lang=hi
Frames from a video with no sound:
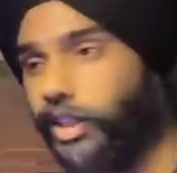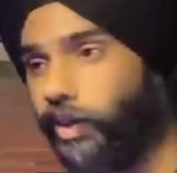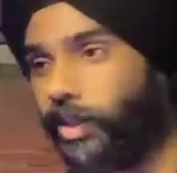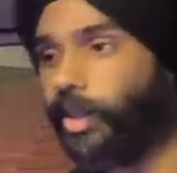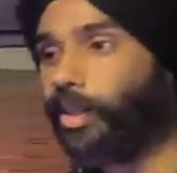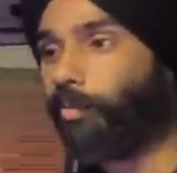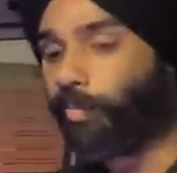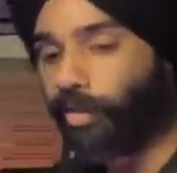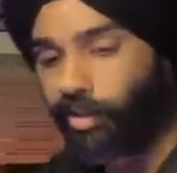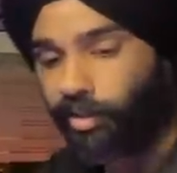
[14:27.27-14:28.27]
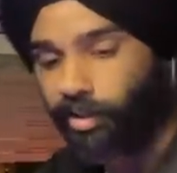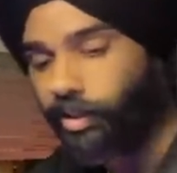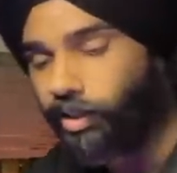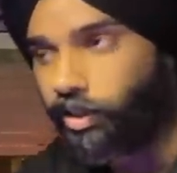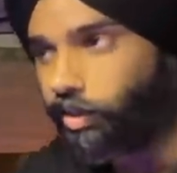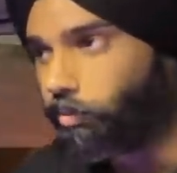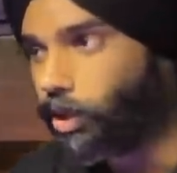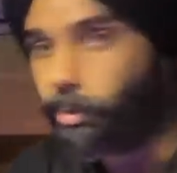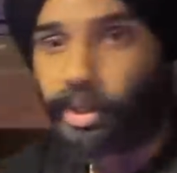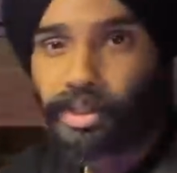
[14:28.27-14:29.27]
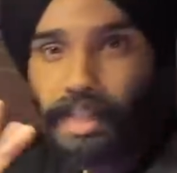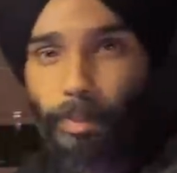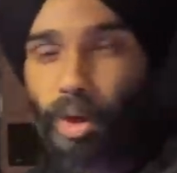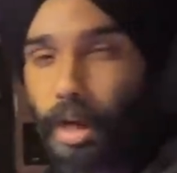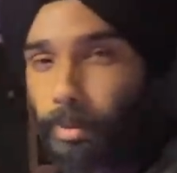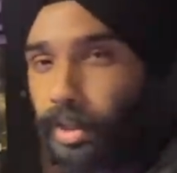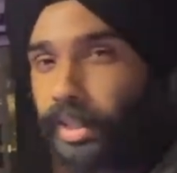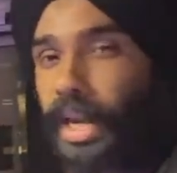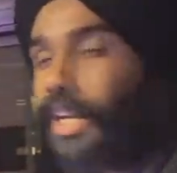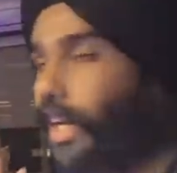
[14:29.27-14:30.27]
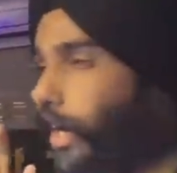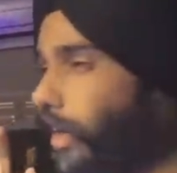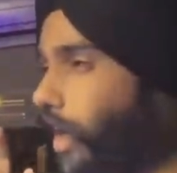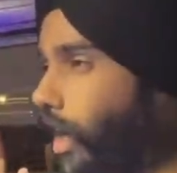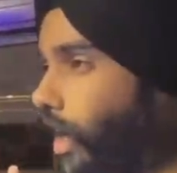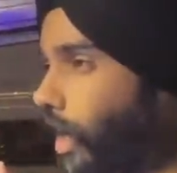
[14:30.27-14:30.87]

है भाई एक नंबर मतलब इसका मुकाबला नहीं हर गाड़ी का